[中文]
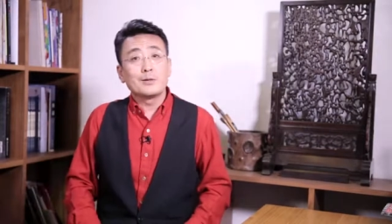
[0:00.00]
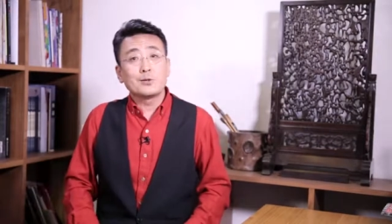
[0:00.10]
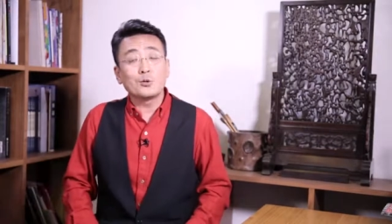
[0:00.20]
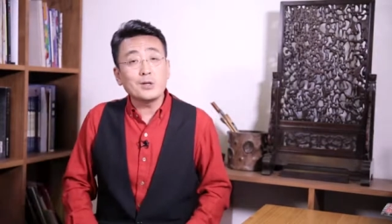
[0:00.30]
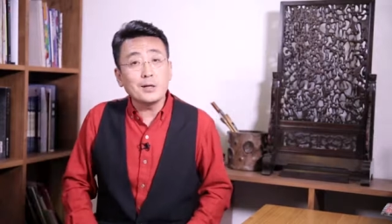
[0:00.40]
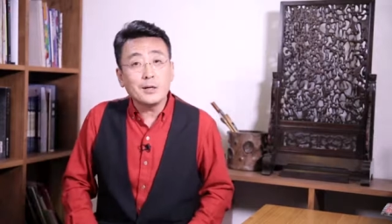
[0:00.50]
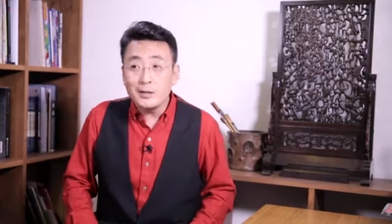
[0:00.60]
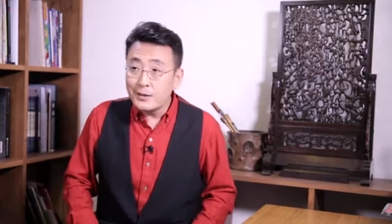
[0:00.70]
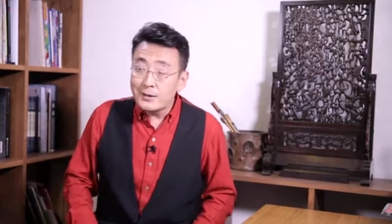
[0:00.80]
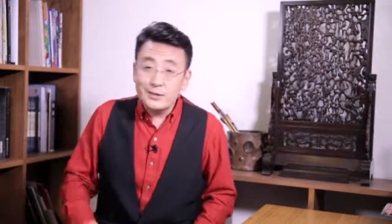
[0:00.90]
所以
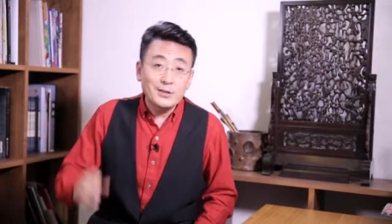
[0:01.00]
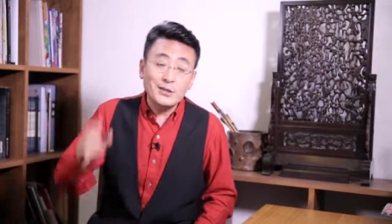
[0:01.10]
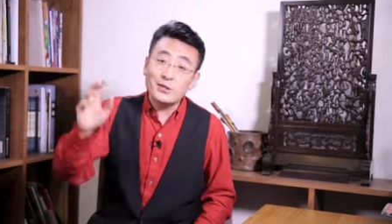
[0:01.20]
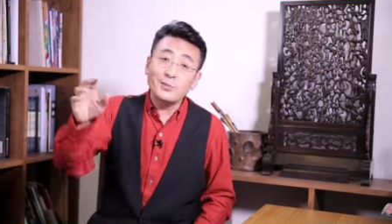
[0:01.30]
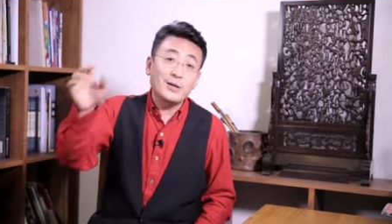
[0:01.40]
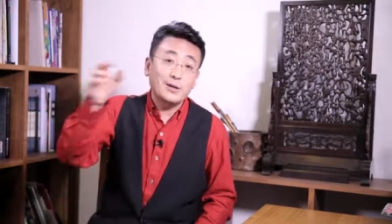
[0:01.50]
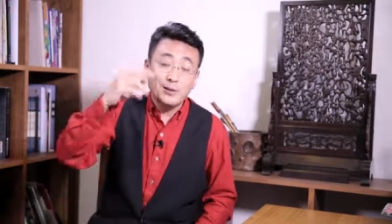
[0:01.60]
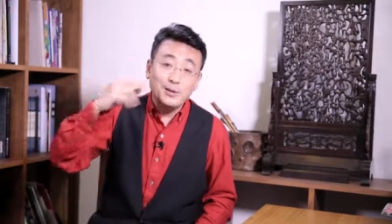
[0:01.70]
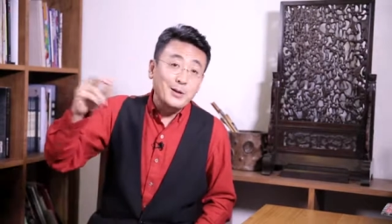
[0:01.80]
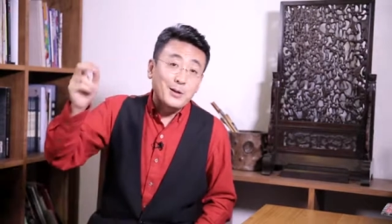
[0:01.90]
你这么
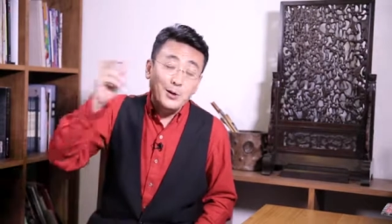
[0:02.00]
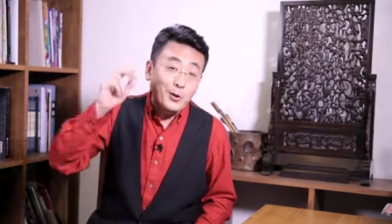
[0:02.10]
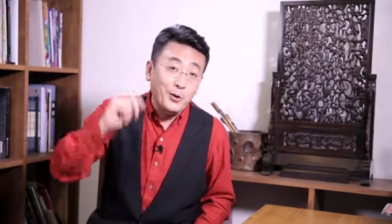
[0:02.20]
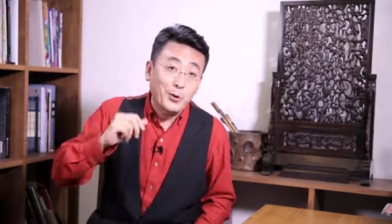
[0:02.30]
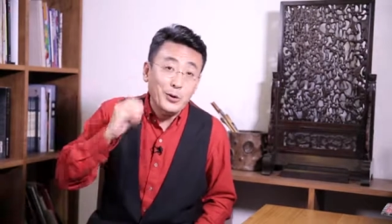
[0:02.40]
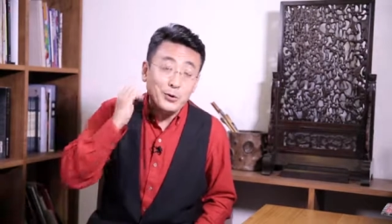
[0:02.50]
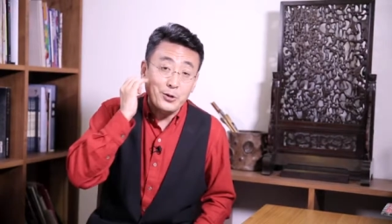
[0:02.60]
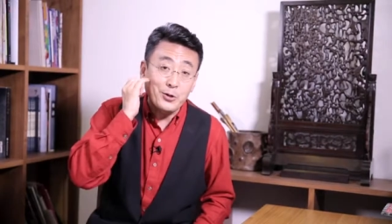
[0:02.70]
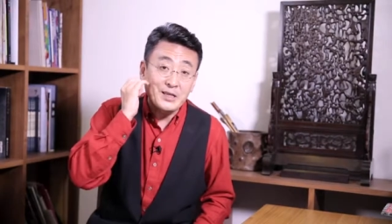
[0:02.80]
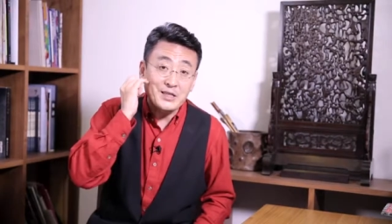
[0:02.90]
回过
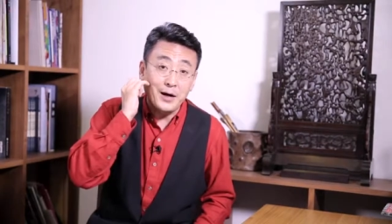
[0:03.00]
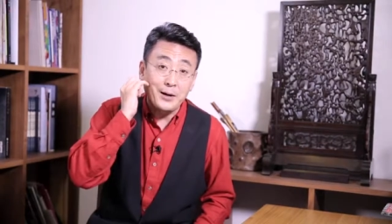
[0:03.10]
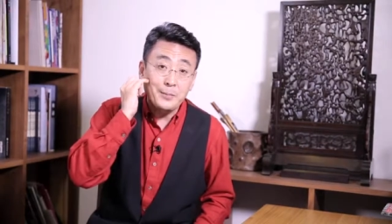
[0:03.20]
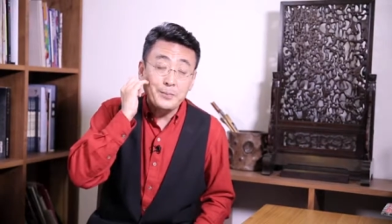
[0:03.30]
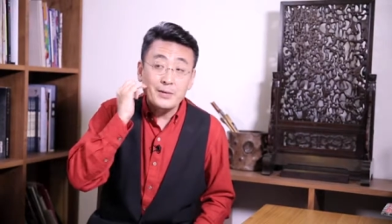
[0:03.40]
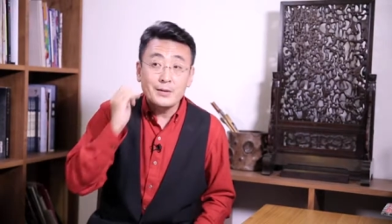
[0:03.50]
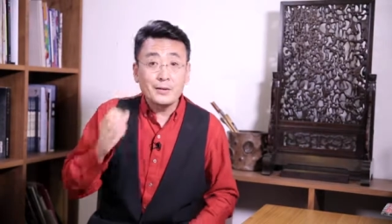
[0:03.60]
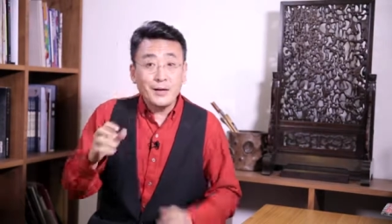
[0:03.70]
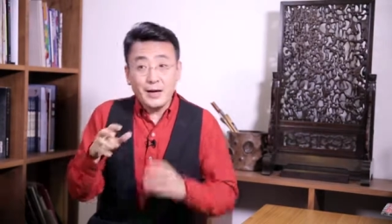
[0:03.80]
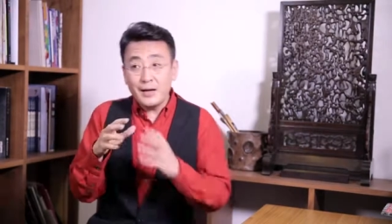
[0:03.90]
头来想，
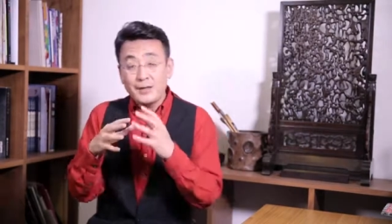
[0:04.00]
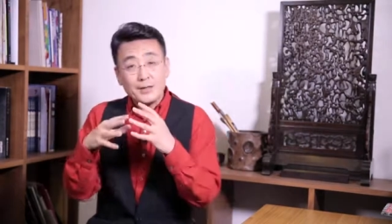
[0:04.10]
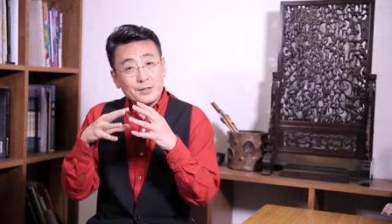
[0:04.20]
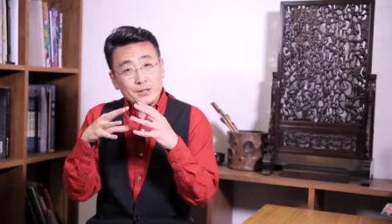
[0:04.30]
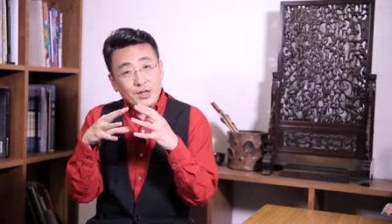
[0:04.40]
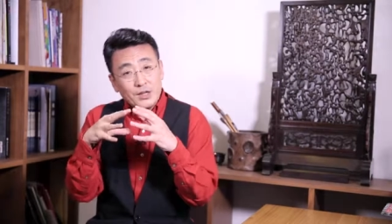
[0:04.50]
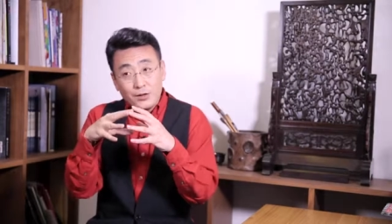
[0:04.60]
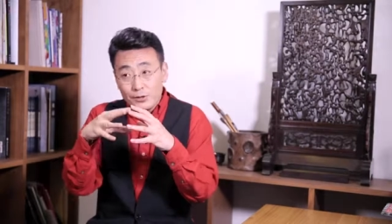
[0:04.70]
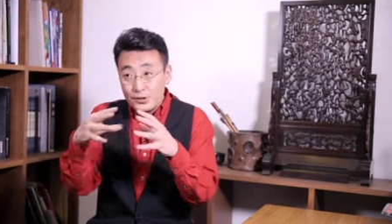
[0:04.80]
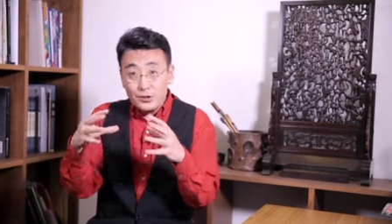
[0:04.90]
哎，这
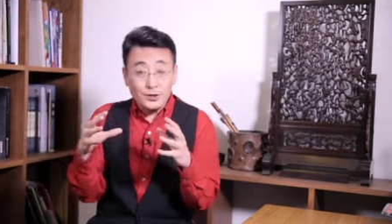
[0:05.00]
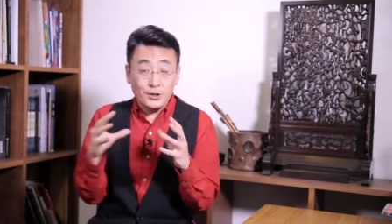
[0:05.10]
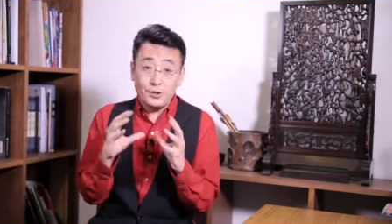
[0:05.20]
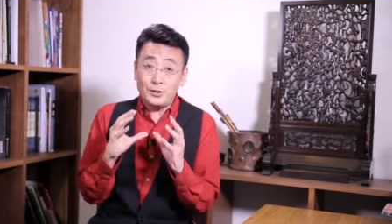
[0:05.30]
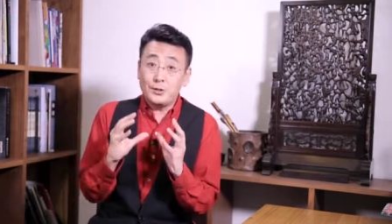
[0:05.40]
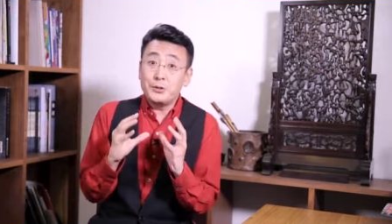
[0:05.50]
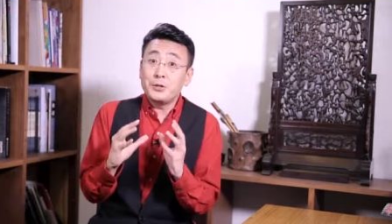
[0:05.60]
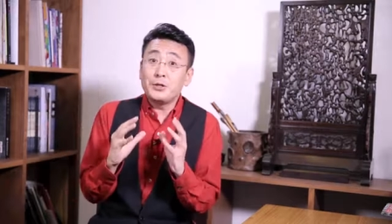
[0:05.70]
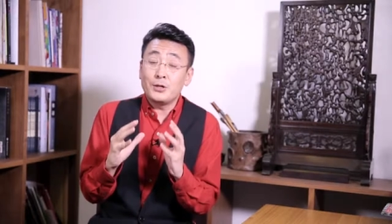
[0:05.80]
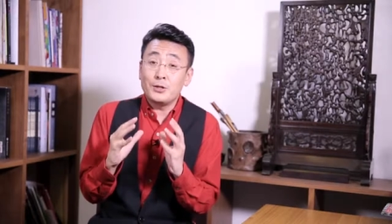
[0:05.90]
样的一个
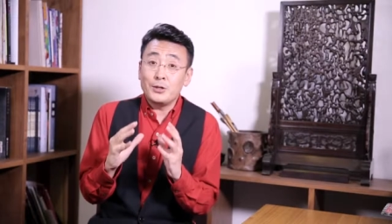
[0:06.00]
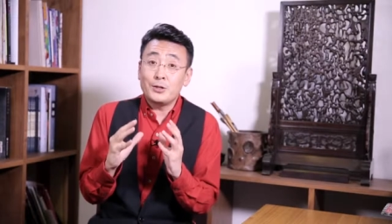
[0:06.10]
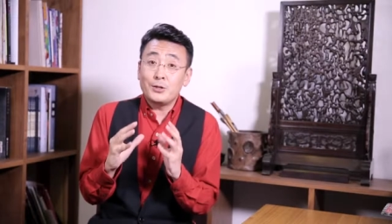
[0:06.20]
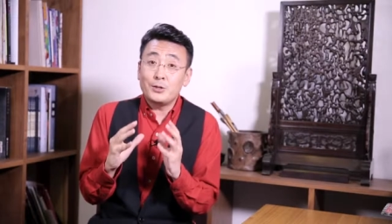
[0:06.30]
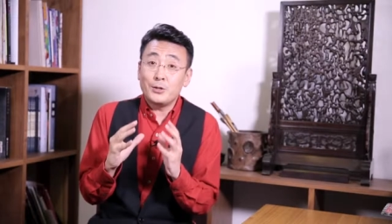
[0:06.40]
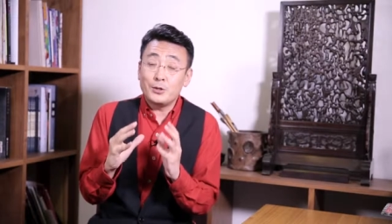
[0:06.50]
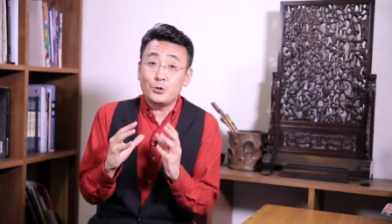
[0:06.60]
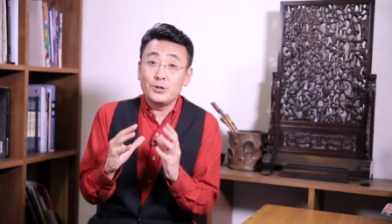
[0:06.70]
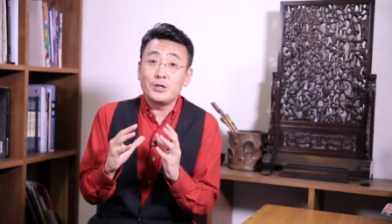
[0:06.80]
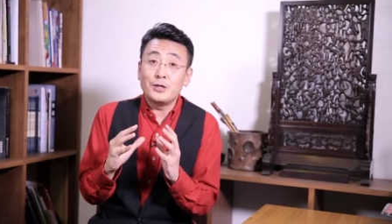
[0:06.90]
一个
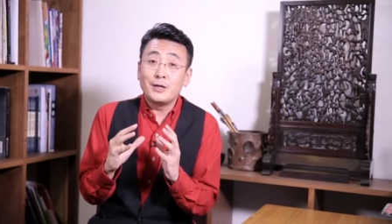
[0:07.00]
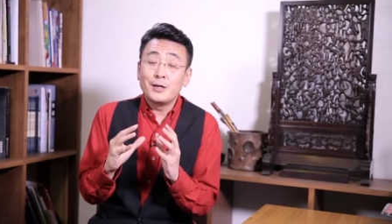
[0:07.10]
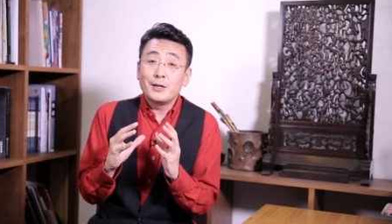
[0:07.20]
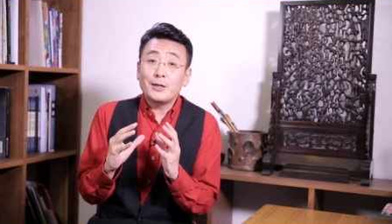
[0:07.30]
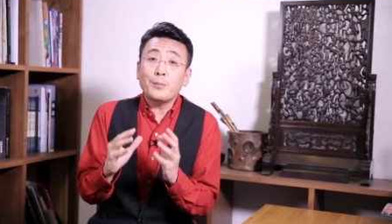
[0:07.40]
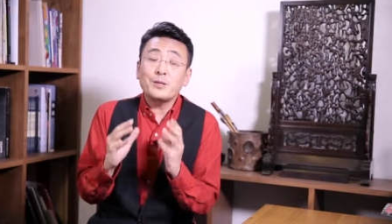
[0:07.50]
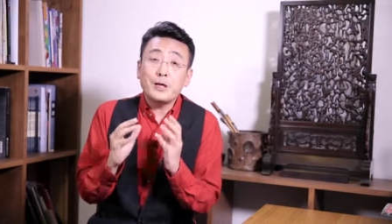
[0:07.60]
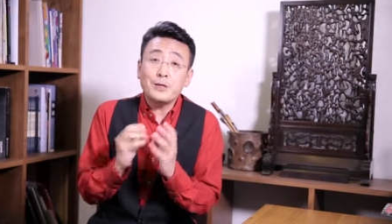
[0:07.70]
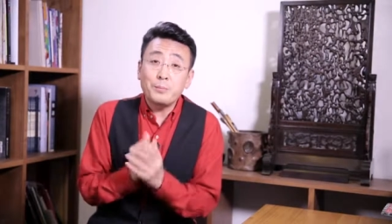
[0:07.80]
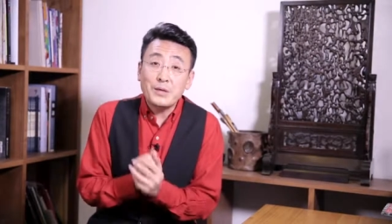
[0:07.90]
群体，他们
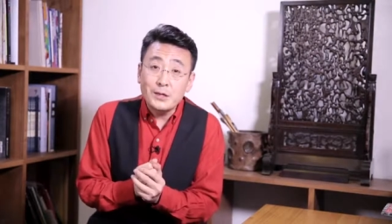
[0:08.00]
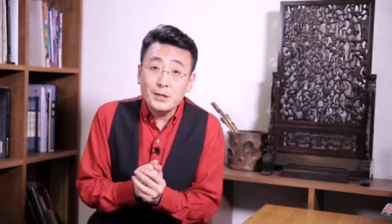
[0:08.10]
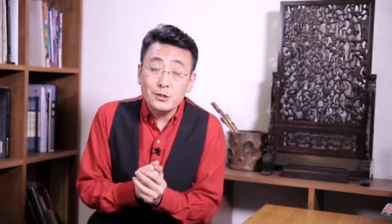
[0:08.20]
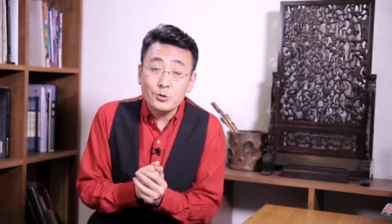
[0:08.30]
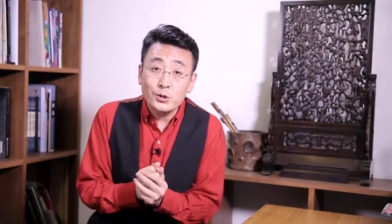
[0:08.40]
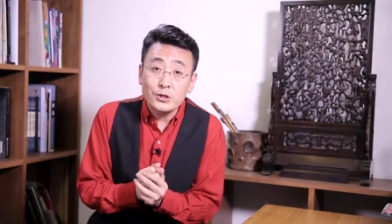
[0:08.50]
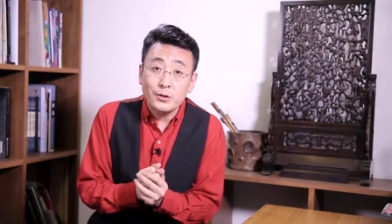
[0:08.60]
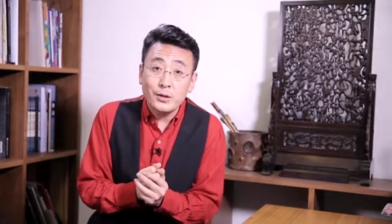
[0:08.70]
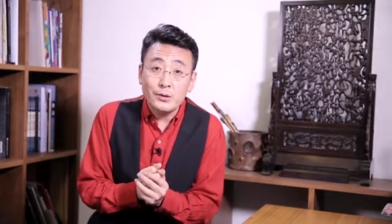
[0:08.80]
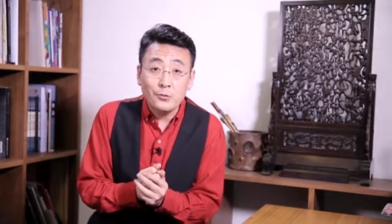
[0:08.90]
占的比例是多少呢？